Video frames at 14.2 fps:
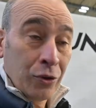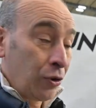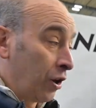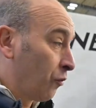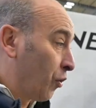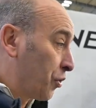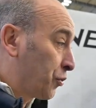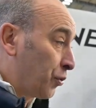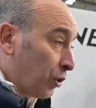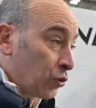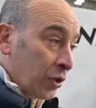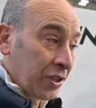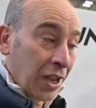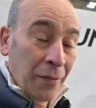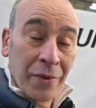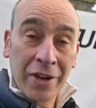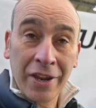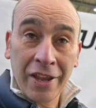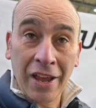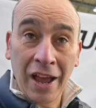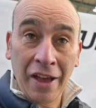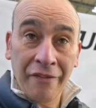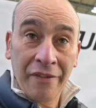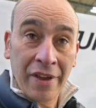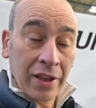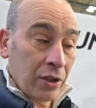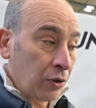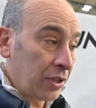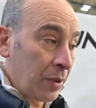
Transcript: que la voiture soit terminée avec